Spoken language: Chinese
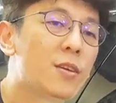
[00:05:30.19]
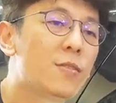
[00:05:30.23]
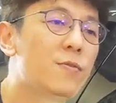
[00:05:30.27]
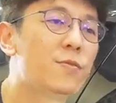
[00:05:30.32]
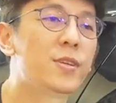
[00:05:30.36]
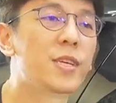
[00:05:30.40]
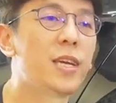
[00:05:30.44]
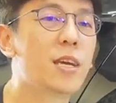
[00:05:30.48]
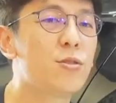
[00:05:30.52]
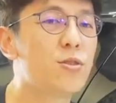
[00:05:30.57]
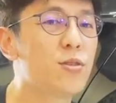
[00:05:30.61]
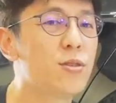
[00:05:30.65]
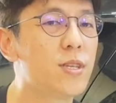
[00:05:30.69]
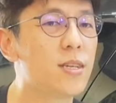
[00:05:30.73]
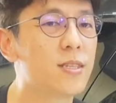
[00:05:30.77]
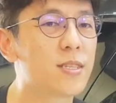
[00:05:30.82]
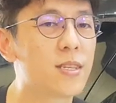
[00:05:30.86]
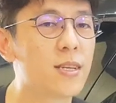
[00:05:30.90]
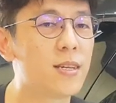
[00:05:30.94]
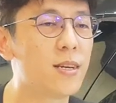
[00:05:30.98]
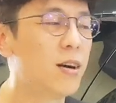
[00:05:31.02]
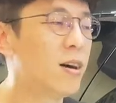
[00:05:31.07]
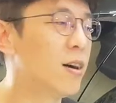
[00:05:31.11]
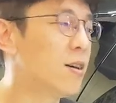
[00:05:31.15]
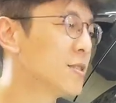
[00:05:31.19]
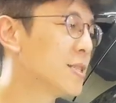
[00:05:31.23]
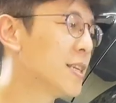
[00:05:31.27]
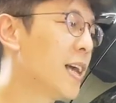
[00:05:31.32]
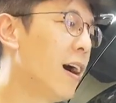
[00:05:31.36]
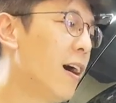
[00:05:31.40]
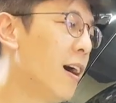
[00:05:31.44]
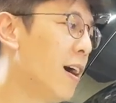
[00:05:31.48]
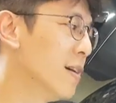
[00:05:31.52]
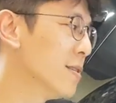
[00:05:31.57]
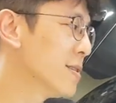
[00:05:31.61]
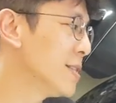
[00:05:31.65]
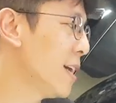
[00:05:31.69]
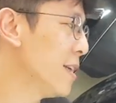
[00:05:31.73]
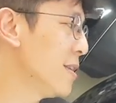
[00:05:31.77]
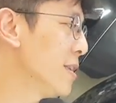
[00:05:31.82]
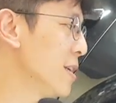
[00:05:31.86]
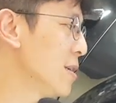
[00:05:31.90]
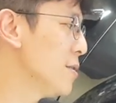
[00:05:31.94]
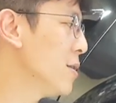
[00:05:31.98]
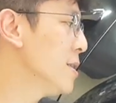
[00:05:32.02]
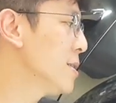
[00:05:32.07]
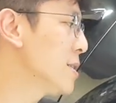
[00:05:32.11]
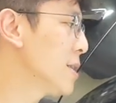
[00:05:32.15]
VH 的车哈，超好闪
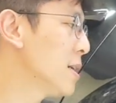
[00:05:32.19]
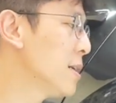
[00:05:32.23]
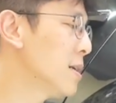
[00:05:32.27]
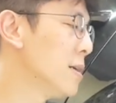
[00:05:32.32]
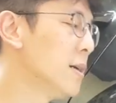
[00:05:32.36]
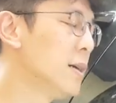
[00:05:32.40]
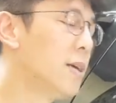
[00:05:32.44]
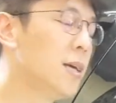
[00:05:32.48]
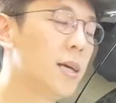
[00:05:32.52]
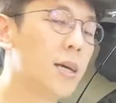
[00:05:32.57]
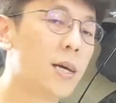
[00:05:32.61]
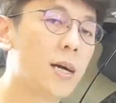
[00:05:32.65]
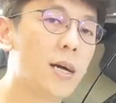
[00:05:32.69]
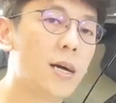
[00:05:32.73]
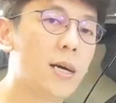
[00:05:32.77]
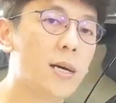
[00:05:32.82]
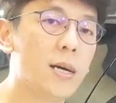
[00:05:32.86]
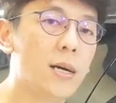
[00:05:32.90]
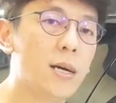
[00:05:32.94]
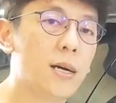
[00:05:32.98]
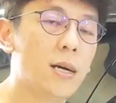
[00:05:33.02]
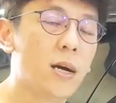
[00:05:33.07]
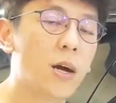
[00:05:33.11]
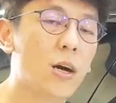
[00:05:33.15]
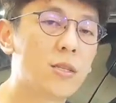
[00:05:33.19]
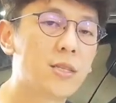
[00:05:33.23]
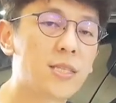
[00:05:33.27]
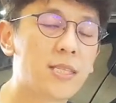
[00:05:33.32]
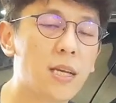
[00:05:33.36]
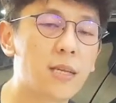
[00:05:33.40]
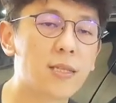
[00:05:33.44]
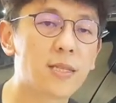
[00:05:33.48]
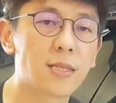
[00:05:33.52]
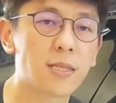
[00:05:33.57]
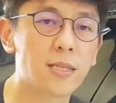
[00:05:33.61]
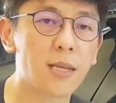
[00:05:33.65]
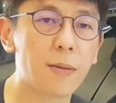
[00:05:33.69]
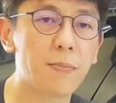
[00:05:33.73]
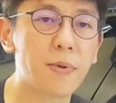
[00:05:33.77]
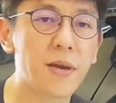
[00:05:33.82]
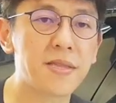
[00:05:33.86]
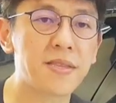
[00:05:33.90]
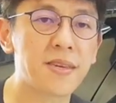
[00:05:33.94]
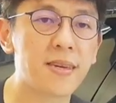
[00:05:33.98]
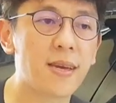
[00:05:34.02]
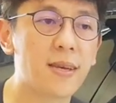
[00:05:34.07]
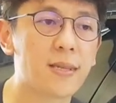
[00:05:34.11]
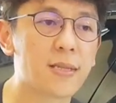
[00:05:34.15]
的，因为这个呃这这
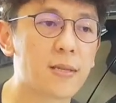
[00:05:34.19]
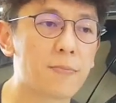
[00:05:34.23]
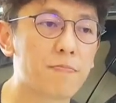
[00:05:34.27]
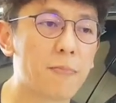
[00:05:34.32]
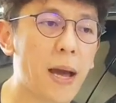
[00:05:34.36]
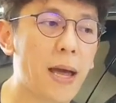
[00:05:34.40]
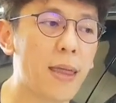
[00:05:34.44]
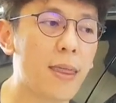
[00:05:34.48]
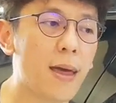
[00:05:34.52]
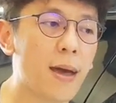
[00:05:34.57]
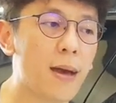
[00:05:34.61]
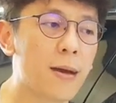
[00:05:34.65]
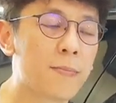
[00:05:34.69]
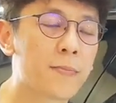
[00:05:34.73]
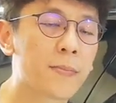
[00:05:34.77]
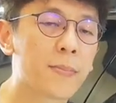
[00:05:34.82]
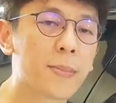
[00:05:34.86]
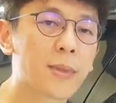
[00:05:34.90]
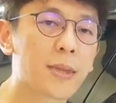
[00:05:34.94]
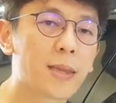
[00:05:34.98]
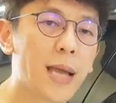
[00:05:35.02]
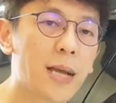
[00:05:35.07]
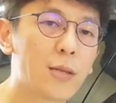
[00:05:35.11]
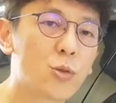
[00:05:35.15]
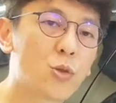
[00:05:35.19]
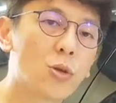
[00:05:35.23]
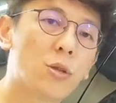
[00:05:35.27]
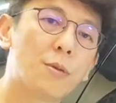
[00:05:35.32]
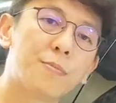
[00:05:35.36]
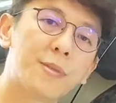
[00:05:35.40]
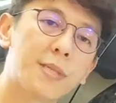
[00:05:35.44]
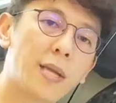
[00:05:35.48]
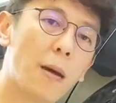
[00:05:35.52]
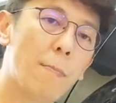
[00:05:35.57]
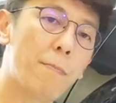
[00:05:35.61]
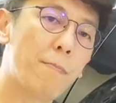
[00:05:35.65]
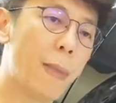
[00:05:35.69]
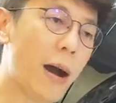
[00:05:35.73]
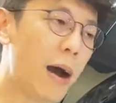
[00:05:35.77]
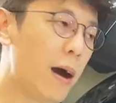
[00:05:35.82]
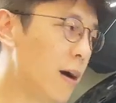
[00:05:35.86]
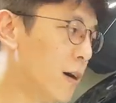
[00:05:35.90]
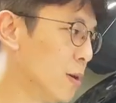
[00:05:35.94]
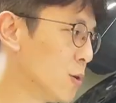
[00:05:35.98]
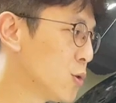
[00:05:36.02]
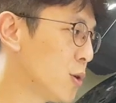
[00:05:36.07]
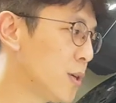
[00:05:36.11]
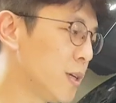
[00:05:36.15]
片的叶子板呐，它做的比较薄
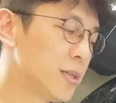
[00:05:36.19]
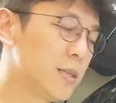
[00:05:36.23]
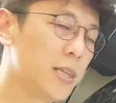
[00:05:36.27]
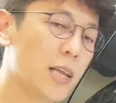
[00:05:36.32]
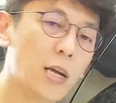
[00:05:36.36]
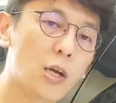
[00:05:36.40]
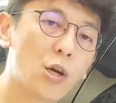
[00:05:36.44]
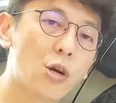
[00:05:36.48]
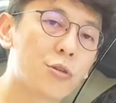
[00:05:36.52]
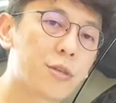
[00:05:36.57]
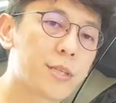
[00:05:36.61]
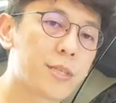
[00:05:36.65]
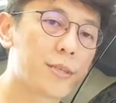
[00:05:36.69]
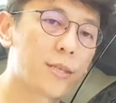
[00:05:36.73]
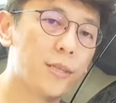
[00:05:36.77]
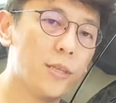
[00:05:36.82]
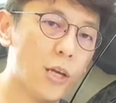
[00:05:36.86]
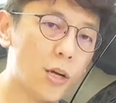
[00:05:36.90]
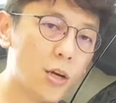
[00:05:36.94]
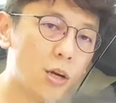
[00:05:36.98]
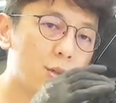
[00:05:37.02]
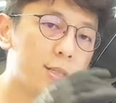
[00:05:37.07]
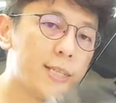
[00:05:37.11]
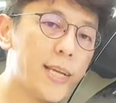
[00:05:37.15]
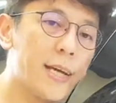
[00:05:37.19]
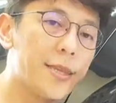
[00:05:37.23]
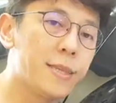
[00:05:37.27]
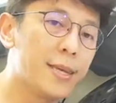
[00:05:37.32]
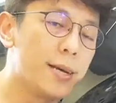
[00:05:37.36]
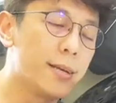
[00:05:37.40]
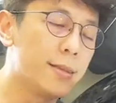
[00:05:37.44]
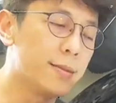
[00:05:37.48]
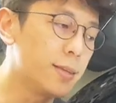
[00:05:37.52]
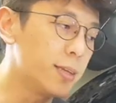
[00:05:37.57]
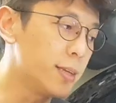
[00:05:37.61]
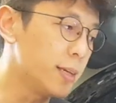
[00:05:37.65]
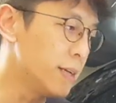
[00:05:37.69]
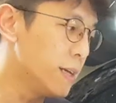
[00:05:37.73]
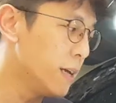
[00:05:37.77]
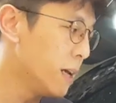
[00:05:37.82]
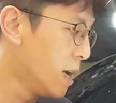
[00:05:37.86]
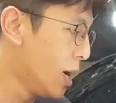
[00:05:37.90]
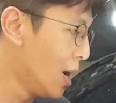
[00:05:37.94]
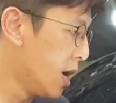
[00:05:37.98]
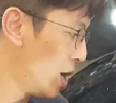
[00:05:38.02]
哈，所以能够能够降得很低。